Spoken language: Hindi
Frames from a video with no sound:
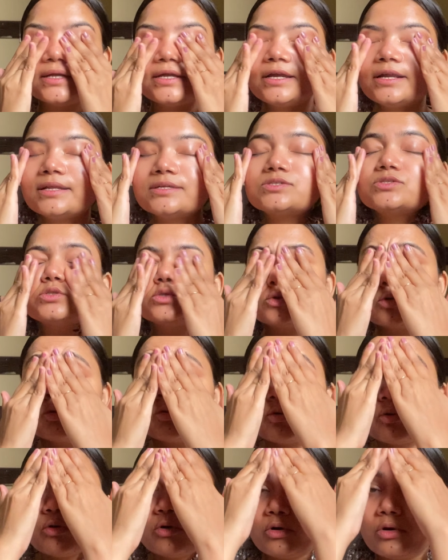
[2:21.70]
इट इज सो
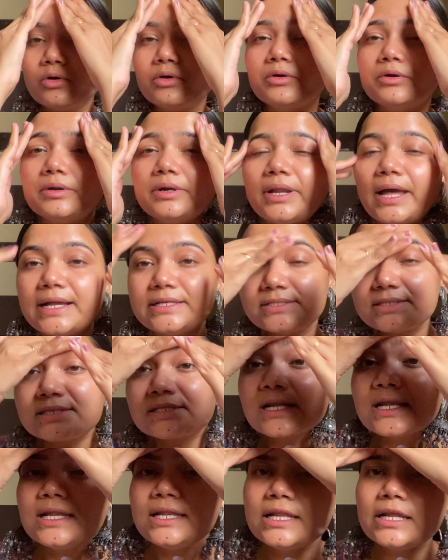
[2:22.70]
गुड आई
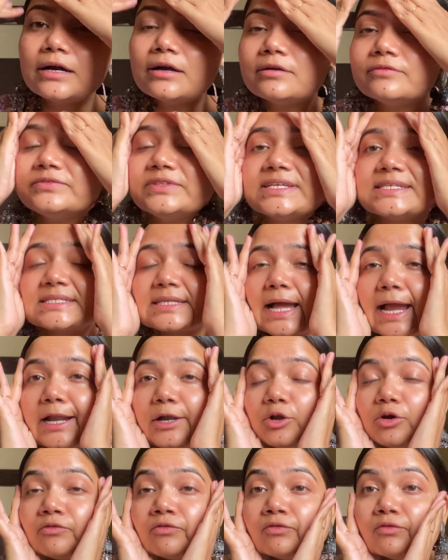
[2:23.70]
जस्ट लव दिस
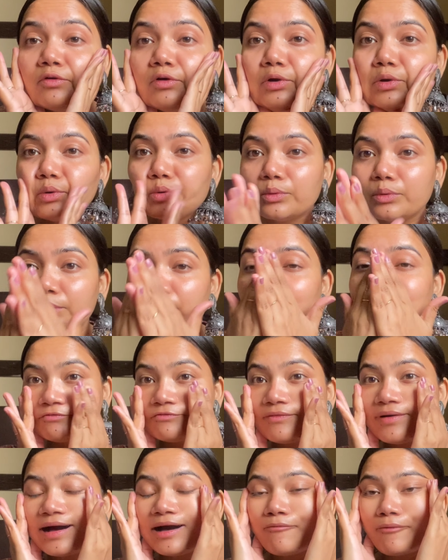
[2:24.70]
काइंड ऑफ ग्लो
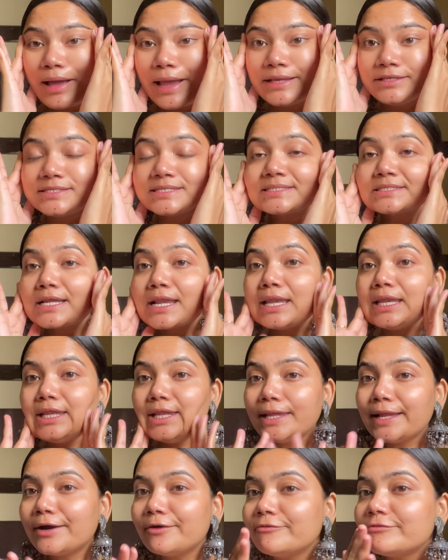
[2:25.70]
वाव आई जस्ट
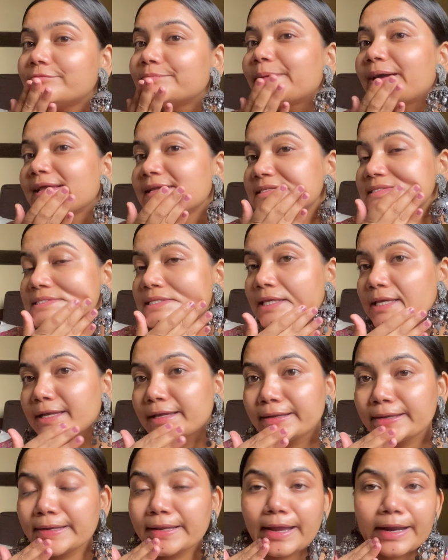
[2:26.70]
लव माई
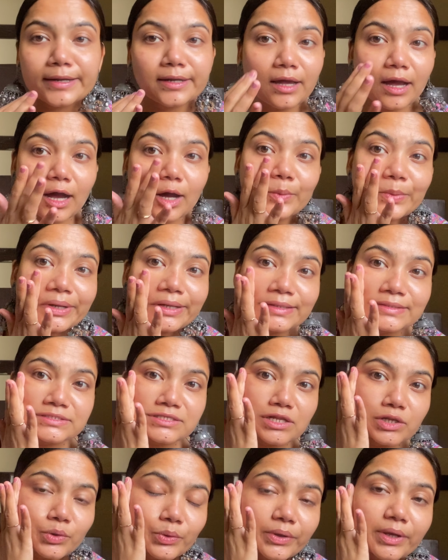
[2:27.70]
स्किन एंड हाउ इट
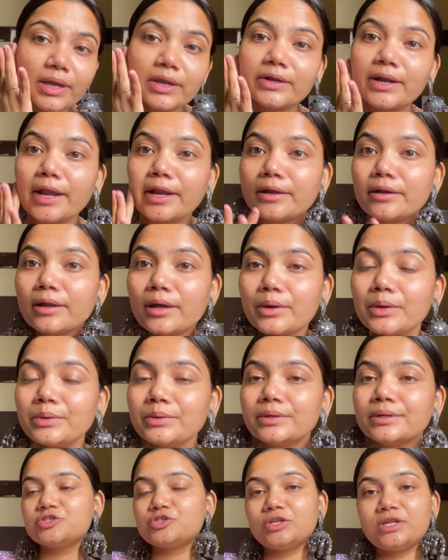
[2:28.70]
इज लुकिंग राइट नाउ
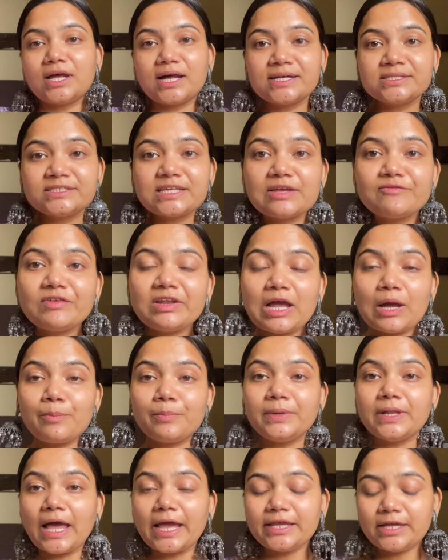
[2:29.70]
सो लास्ट आई विल
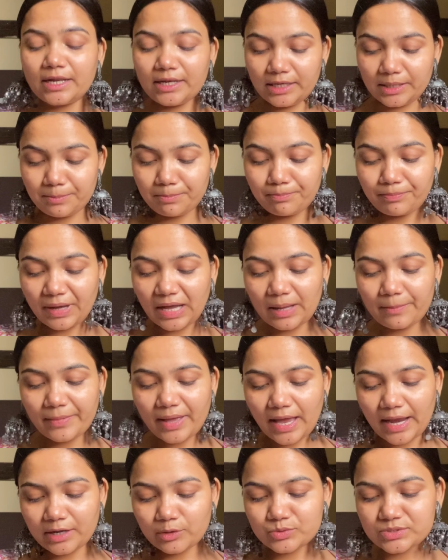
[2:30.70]
अप्लाई अ लिप बाम
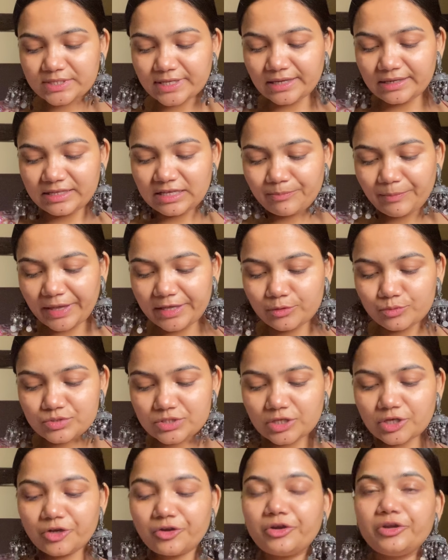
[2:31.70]
एंड उसके लिए मैं
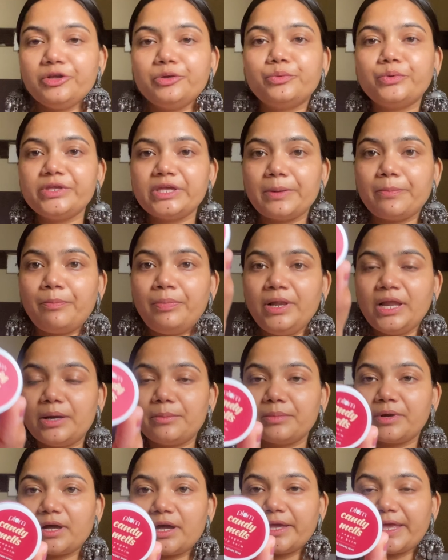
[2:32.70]
यूज कर रही हूँ ये
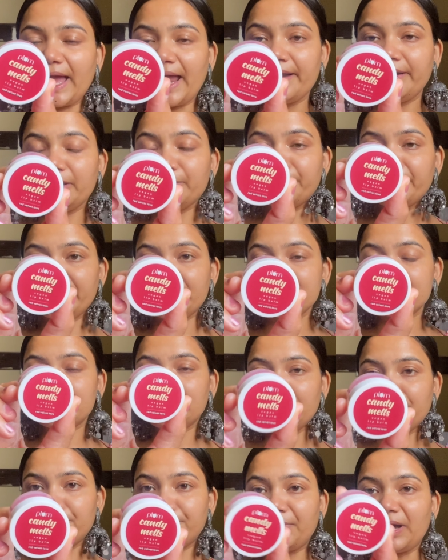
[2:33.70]
प्लम का कैंडी मेल्स
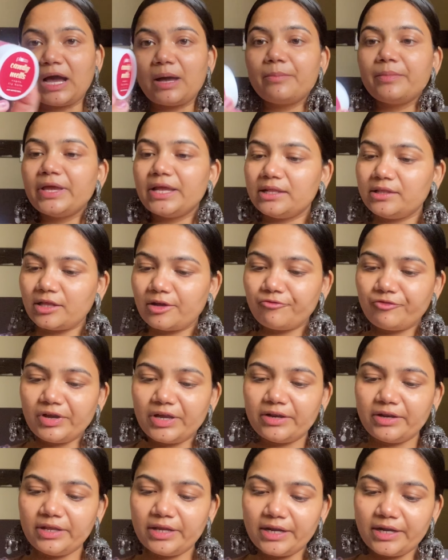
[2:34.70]
लिप बाम इन द
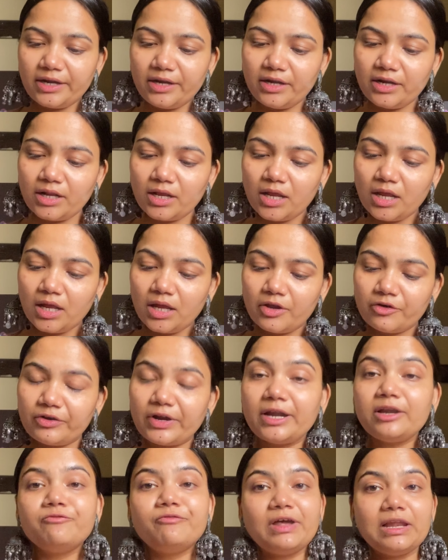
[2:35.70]
वेरियंट
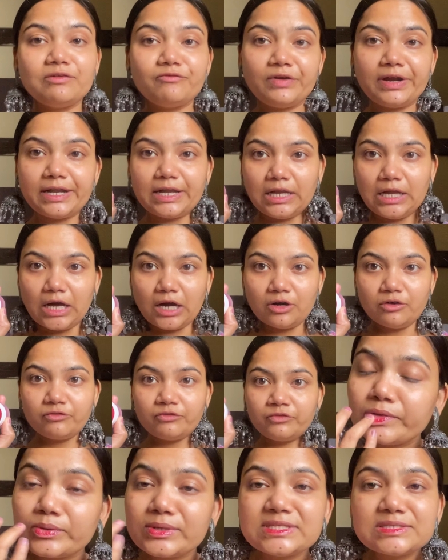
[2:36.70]
रेड वेलवेट लव
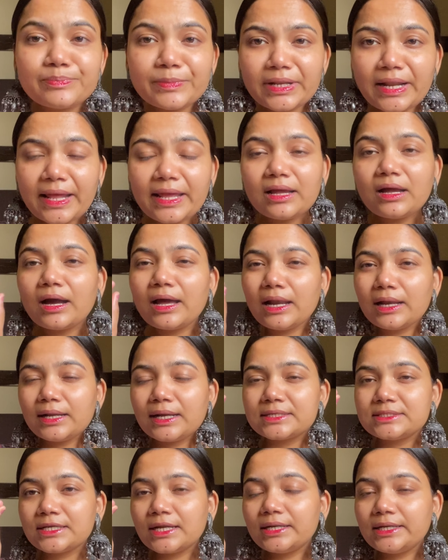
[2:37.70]
सो इसमें ना एक
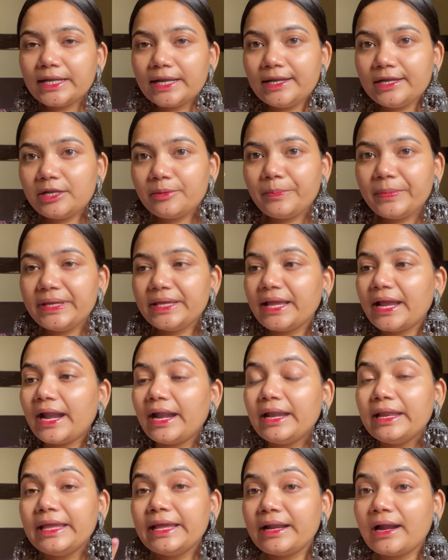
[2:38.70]
हल्का सा टेंट भी है
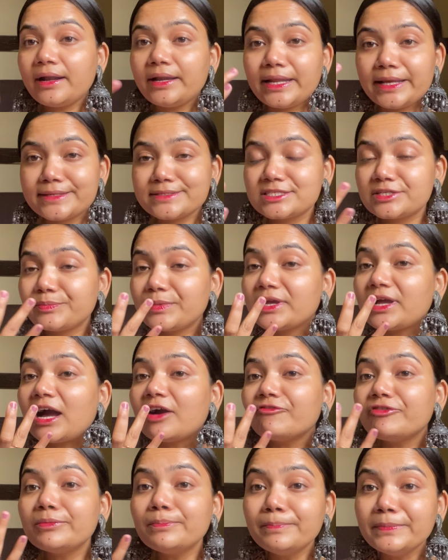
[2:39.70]
एंड ये ना टेस्ट में
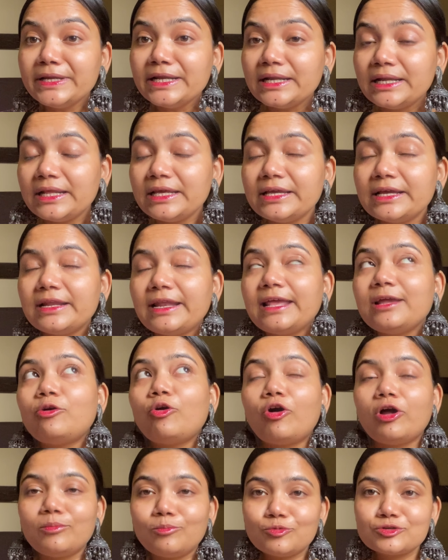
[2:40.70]
काफी मीठी है
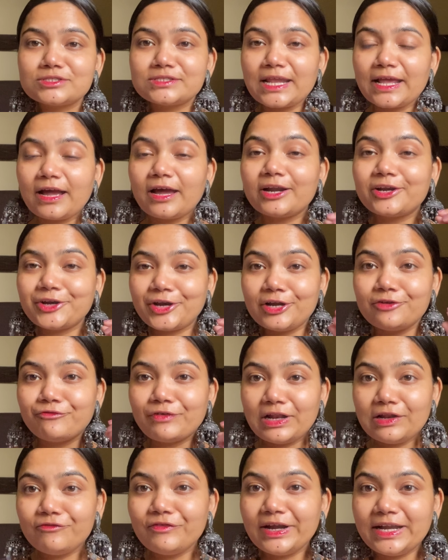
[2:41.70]
लाइक ऑलमोस्ट लाइक अ रेड
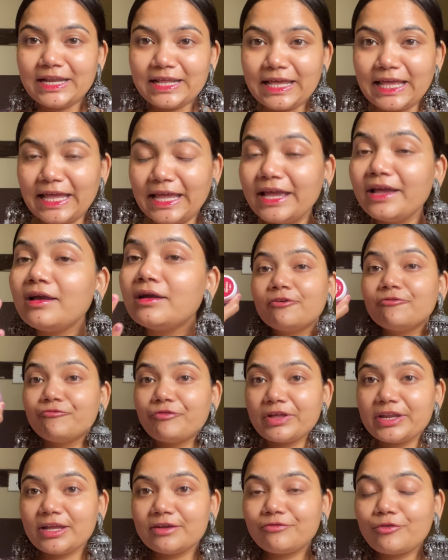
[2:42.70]
वेलवेट केक
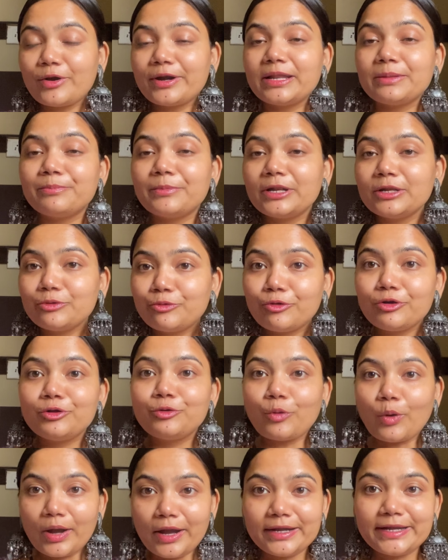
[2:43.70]
वेरी अफोर्डेबल गुड
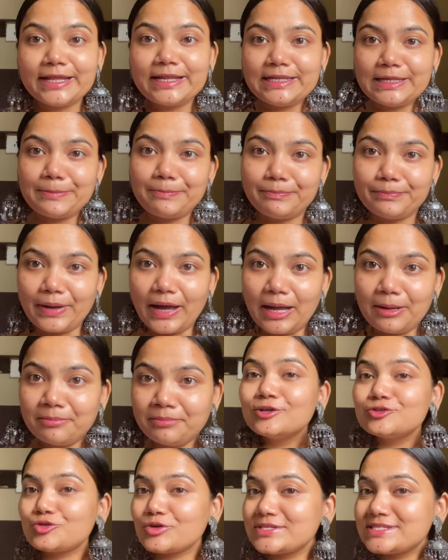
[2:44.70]
क्वालिटी लिप
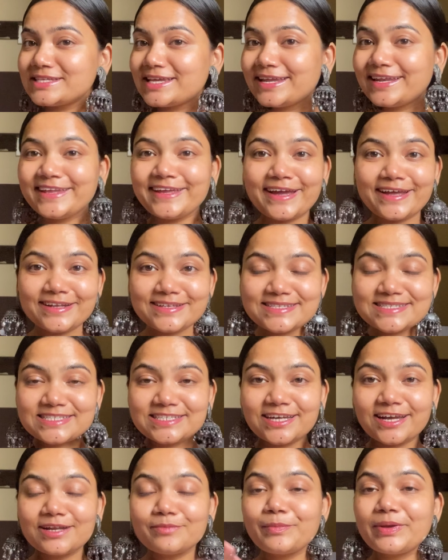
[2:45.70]
बाम सो स्किन केयर इज
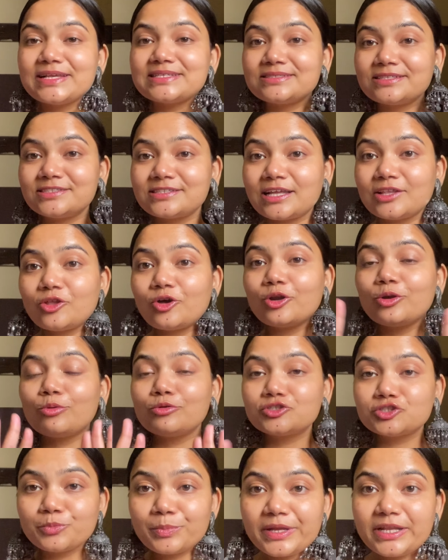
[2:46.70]
डन मैं इससे ज्यादा और
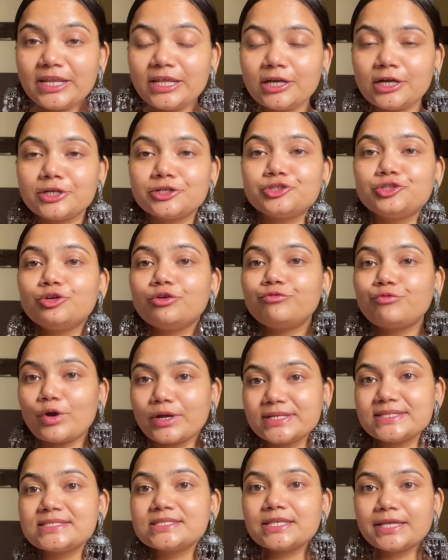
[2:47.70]
कुछ भी नहीं करती हूँ
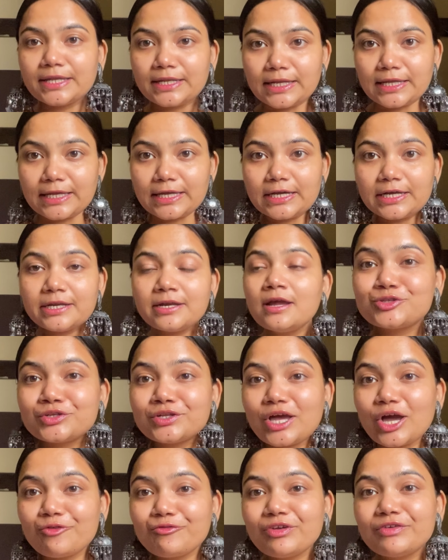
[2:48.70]
फॉर स्किन केयर सो
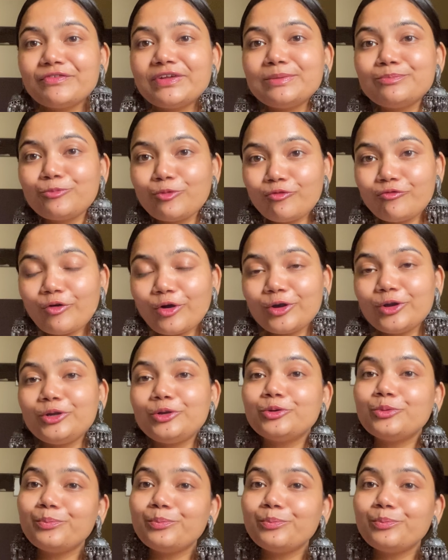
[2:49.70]
नाउ वी विल मूव ऑन टू